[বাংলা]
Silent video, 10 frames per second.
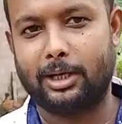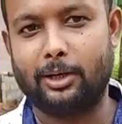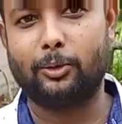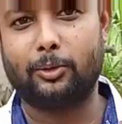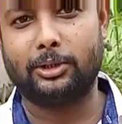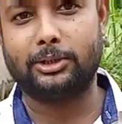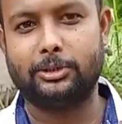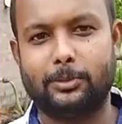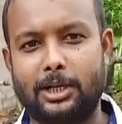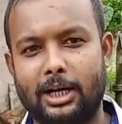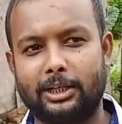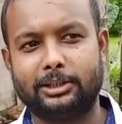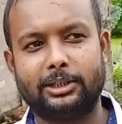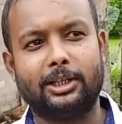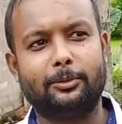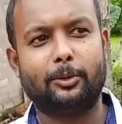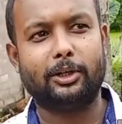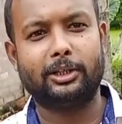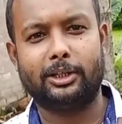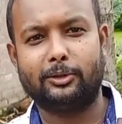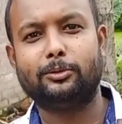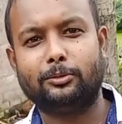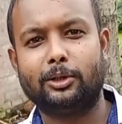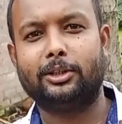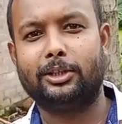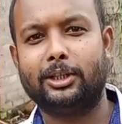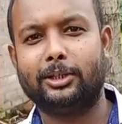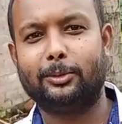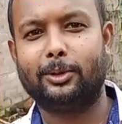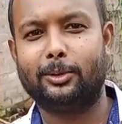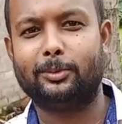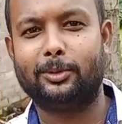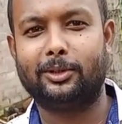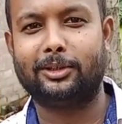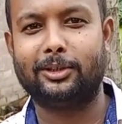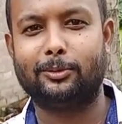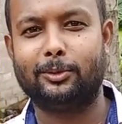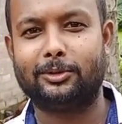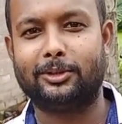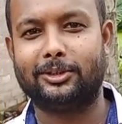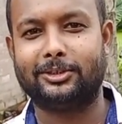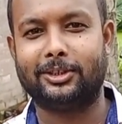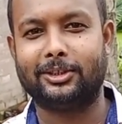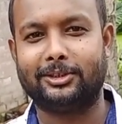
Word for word: ভালো করেছি বা আগের থেকে আমি অনেক এখন অনেকটাই ডেভেলপমেন্ট অনেকটাই উন্নত হয়েছে